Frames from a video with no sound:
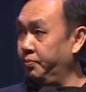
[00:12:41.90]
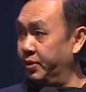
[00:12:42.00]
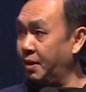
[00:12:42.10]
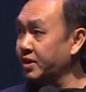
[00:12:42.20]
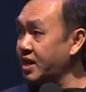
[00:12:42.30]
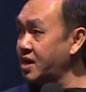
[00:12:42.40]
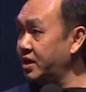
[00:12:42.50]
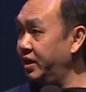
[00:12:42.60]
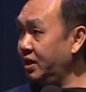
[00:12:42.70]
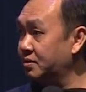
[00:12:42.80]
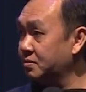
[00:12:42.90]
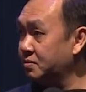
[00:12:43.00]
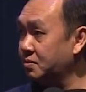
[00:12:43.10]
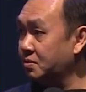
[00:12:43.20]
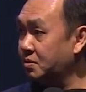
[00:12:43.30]
Pernah menyadari ini?
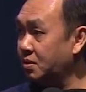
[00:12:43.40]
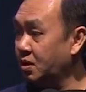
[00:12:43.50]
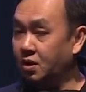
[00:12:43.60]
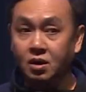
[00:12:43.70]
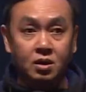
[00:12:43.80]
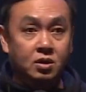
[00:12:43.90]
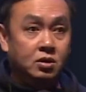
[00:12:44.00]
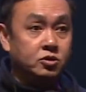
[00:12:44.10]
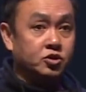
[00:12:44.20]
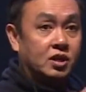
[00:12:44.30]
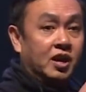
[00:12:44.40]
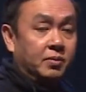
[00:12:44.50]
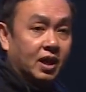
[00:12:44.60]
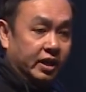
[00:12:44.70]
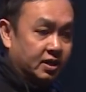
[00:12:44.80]
Terus ada
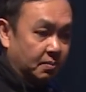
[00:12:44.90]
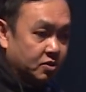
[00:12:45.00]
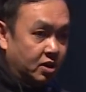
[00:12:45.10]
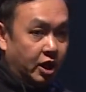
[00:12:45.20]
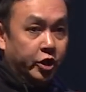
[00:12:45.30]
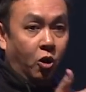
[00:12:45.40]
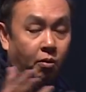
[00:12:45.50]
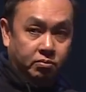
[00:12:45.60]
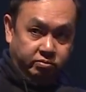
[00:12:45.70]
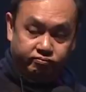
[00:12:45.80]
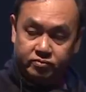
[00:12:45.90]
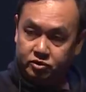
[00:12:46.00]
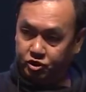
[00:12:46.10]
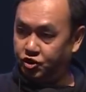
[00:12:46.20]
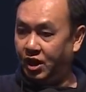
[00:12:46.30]
yang bilang gini sama saudara di home,
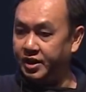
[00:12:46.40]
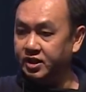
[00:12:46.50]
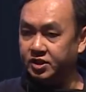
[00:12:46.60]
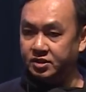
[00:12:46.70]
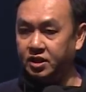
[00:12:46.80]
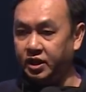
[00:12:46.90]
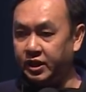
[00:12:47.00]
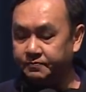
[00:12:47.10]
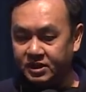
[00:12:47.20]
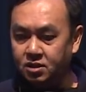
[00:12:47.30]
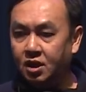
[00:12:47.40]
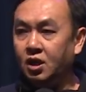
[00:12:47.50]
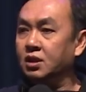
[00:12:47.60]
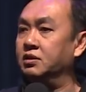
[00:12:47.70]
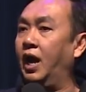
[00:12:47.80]
terus ada yang cerita gini.
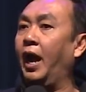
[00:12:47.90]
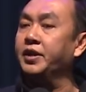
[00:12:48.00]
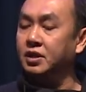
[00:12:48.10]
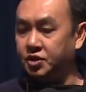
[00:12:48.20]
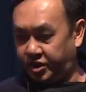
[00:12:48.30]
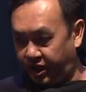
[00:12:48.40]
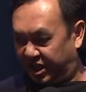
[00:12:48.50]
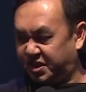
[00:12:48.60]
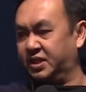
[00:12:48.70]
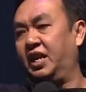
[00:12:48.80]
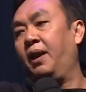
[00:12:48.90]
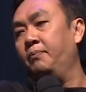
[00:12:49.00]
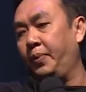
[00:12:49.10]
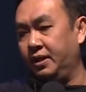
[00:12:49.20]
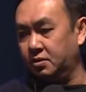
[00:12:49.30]
Tadi saya
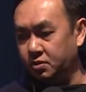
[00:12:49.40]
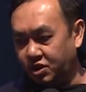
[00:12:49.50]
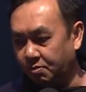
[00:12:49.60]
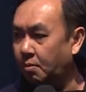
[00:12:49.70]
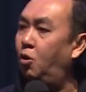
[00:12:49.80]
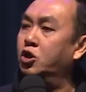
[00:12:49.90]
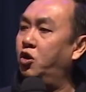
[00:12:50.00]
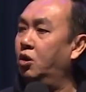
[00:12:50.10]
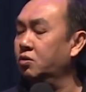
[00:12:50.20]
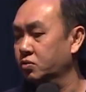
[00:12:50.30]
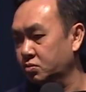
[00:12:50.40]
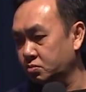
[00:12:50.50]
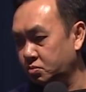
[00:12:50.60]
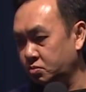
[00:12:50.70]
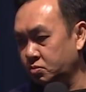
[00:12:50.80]
distrempet sama motor.
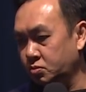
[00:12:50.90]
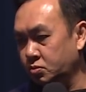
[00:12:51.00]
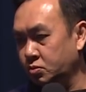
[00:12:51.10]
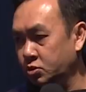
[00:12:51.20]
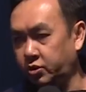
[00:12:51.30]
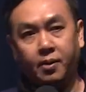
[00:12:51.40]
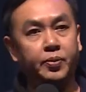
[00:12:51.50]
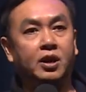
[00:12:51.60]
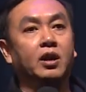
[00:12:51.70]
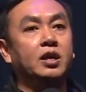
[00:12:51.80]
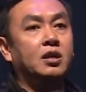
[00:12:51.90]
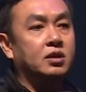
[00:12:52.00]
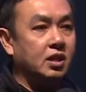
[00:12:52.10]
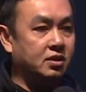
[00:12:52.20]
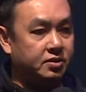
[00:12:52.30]
Saya berhenti dan
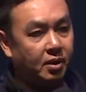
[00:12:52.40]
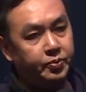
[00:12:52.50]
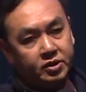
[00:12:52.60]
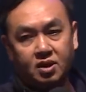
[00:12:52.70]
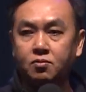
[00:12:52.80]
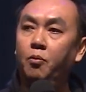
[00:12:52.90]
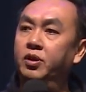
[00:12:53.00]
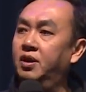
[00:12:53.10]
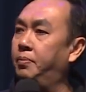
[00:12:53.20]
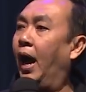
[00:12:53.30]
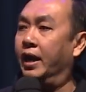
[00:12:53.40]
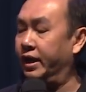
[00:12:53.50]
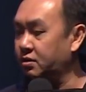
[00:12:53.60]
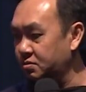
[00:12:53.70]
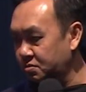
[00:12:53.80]
ternyata saya periksa mobilnya baret.